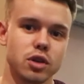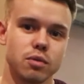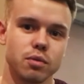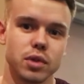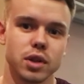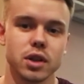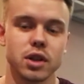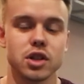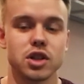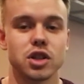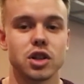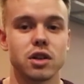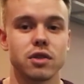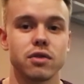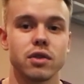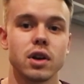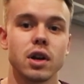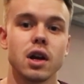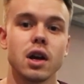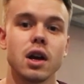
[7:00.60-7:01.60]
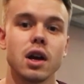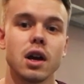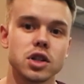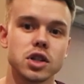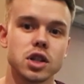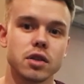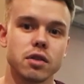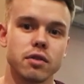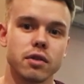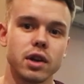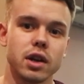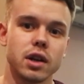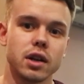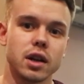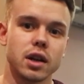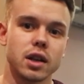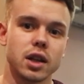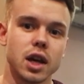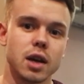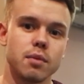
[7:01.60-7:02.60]
потом платить штраф. Нас оштрафовали,
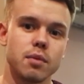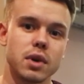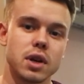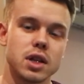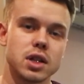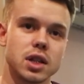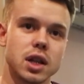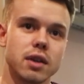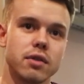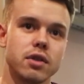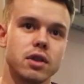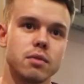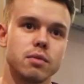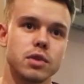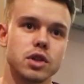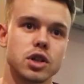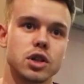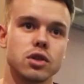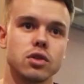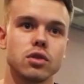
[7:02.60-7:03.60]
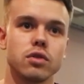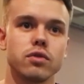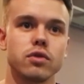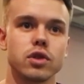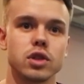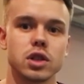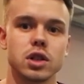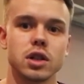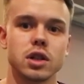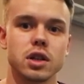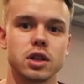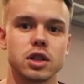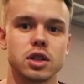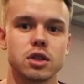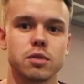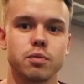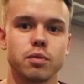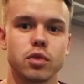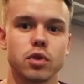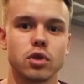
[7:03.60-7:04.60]
когда мы оставили машину возле
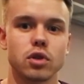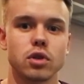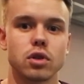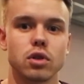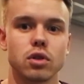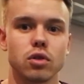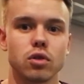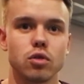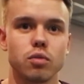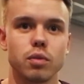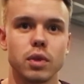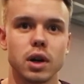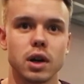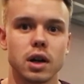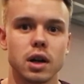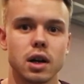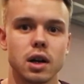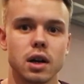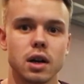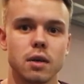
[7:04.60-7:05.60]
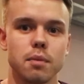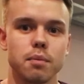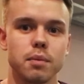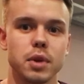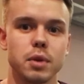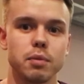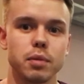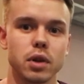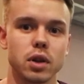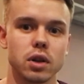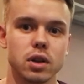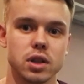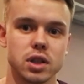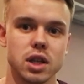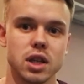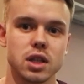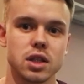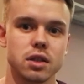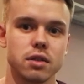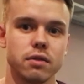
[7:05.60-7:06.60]
спортклуба People
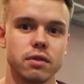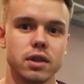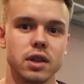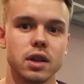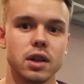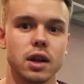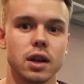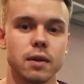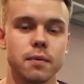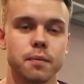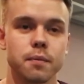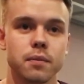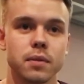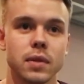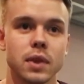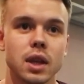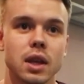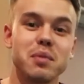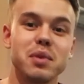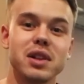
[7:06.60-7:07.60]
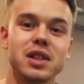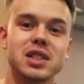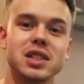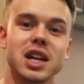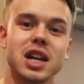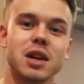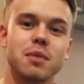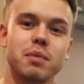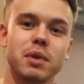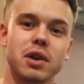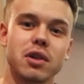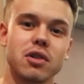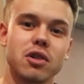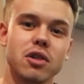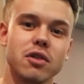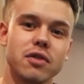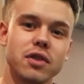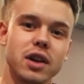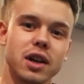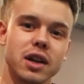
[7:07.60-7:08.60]
здесь, в Риге. Там был знак
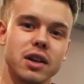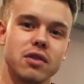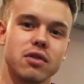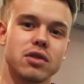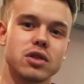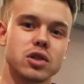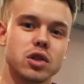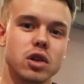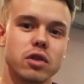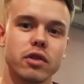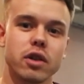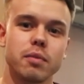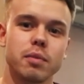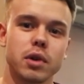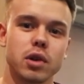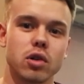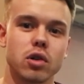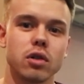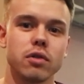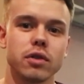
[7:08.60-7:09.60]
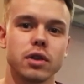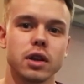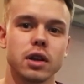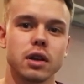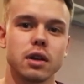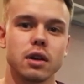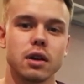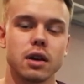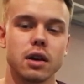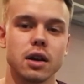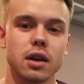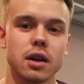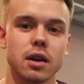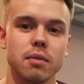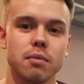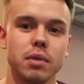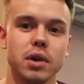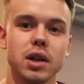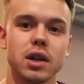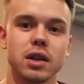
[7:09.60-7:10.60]
парковка, и условия парковки
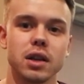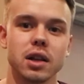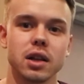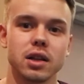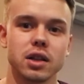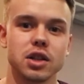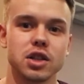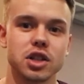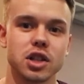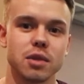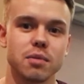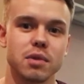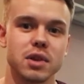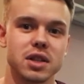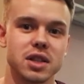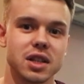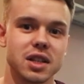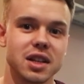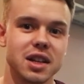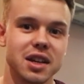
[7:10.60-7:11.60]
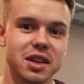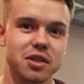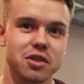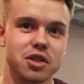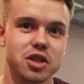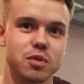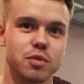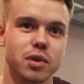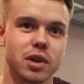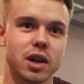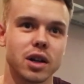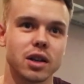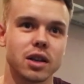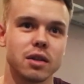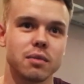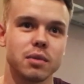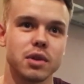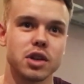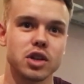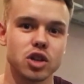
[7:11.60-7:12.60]
э, были на латышском языке. То есть мы
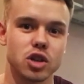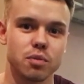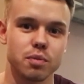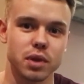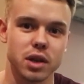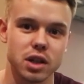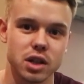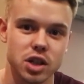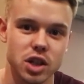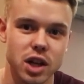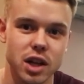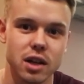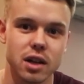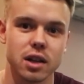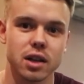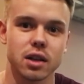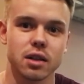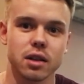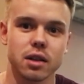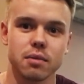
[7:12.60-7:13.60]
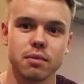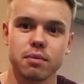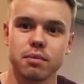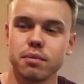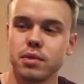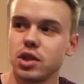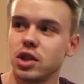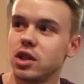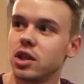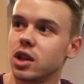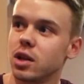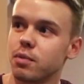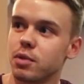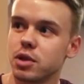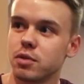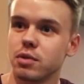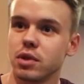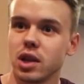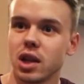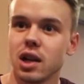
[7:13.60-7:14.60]
как-то, мы еще и проезжая это, там быстренько
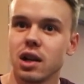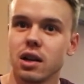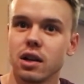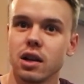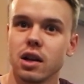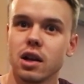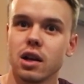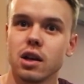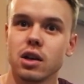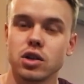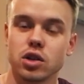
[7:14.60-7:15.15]
посмотрели,